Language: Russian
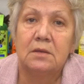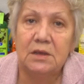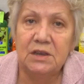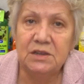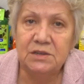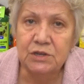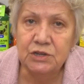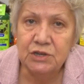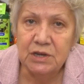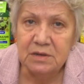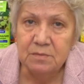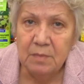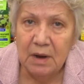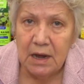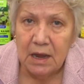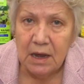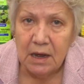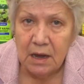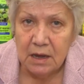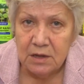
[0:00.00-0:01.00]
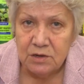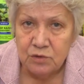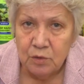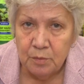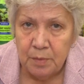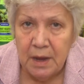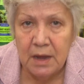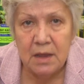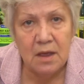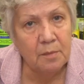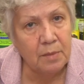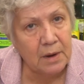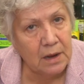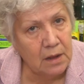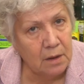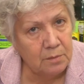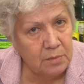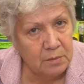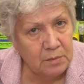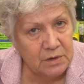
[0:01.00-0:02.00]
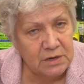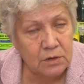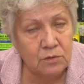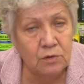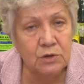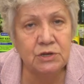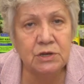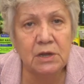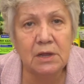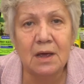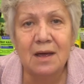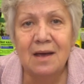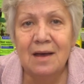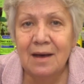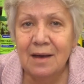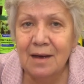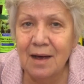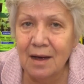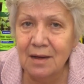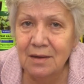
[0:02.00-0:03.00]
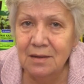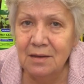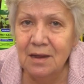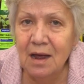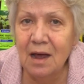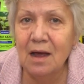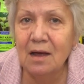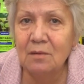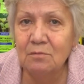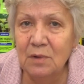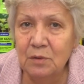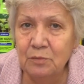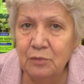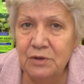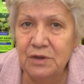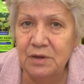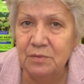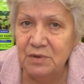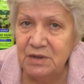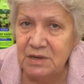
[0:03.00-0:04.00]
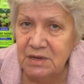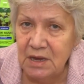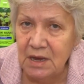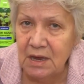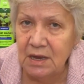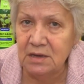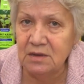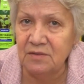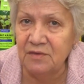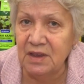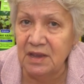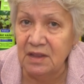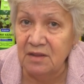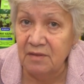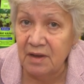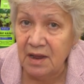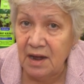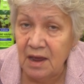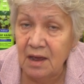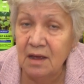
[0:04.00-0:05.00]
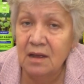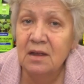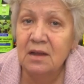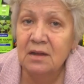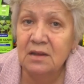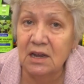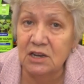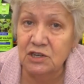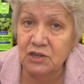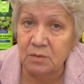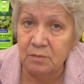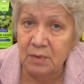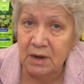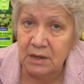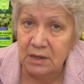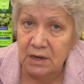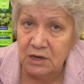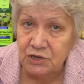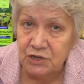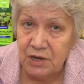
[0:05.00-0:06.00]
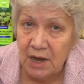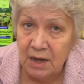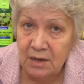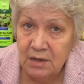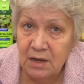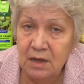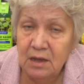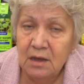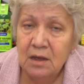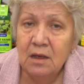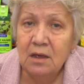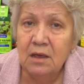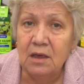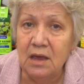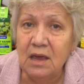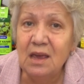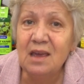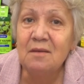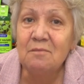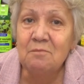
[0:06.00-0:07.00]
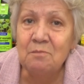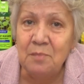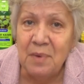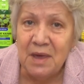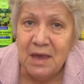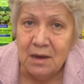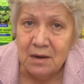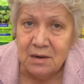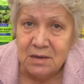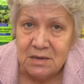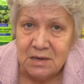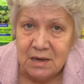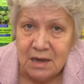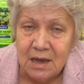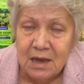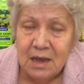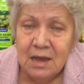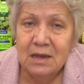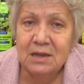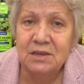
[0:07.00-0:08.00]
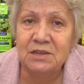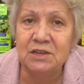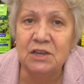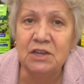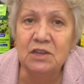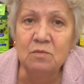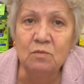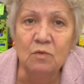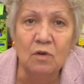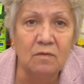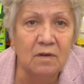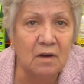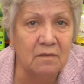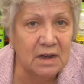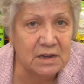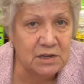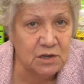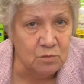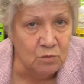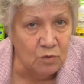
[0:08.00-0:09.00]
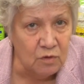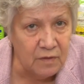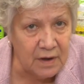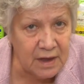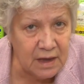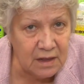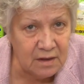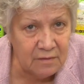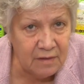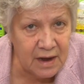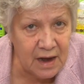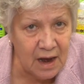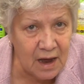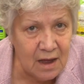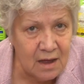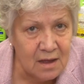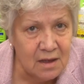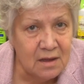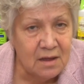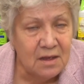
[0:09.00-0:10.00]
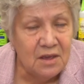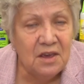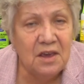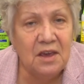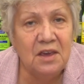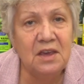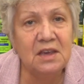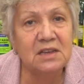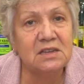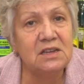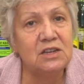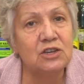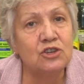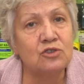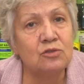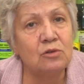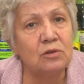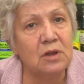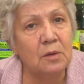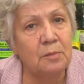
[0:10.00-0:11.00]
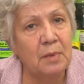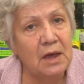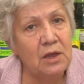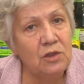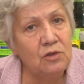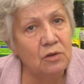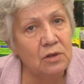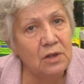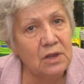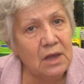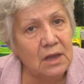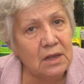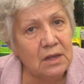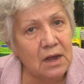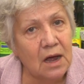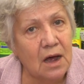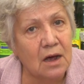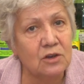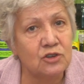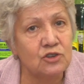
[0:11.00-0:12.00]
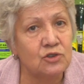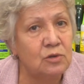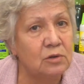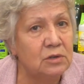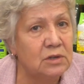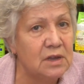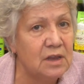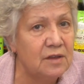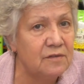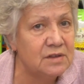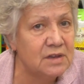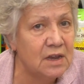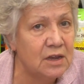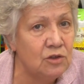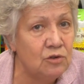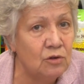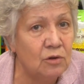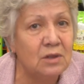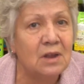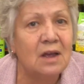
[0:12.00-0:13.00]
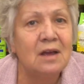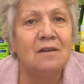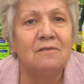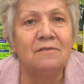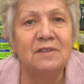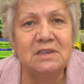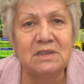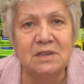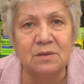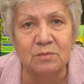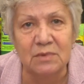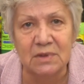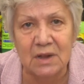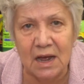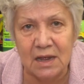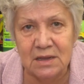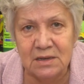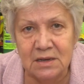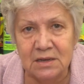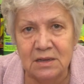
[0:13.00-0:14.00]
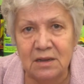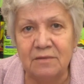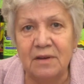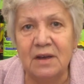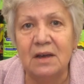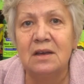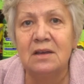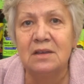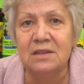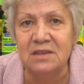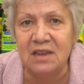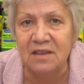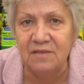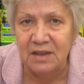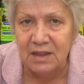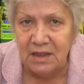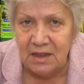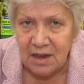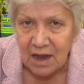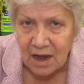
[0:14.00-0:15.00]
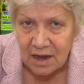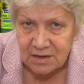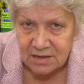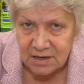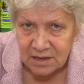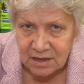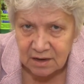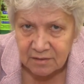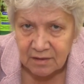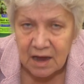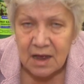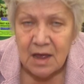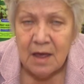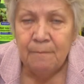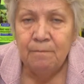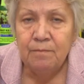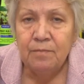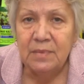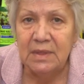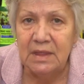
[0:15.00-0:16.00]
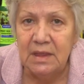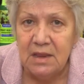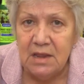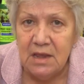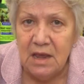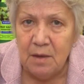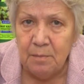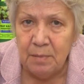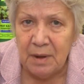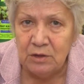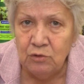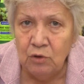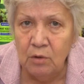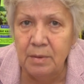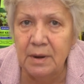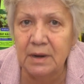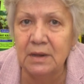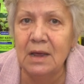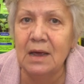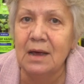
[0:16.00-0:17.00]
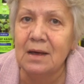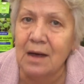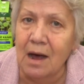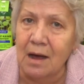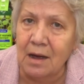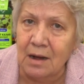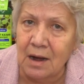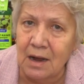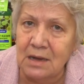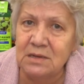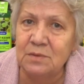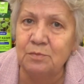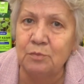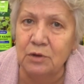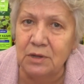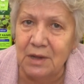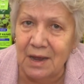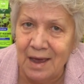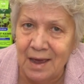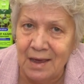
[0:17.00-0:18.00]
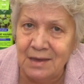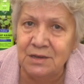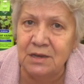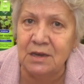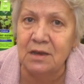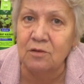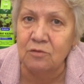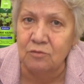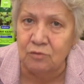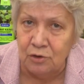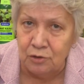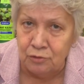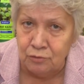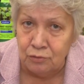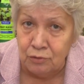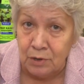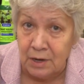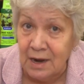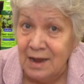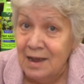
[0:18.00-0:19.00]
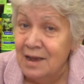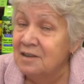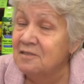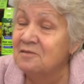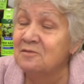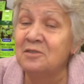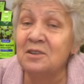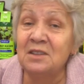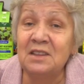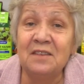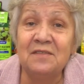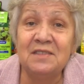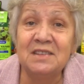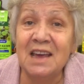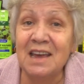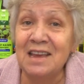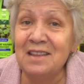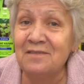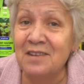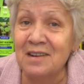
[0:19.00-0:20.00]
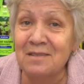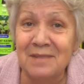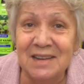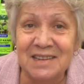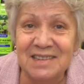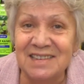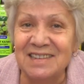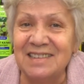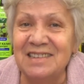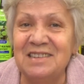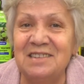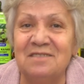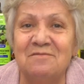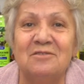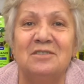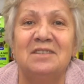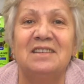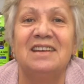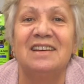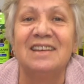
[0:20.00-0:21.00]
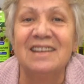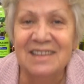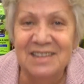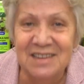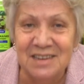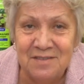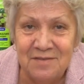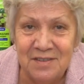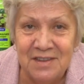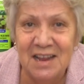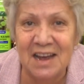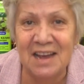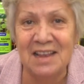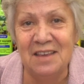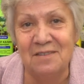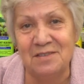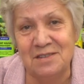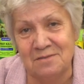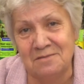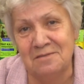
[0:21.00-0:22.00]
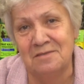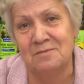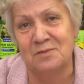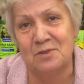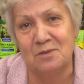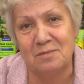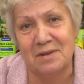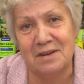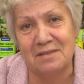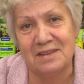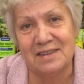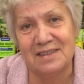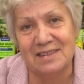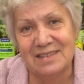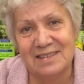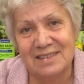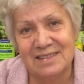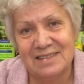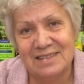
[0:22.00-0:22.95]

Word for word: И сейчас маленькое отступление, про лампы мы закончили. Когда мы будем сеять в январе наши баклажаны и перцы 7-8 января, и если что-то пойдет не так, что-то не взойдет, 18-19 дни подобраны как раз под эти культуры. Вот и вся информация на сегодня. До свидания, всего вам доброго.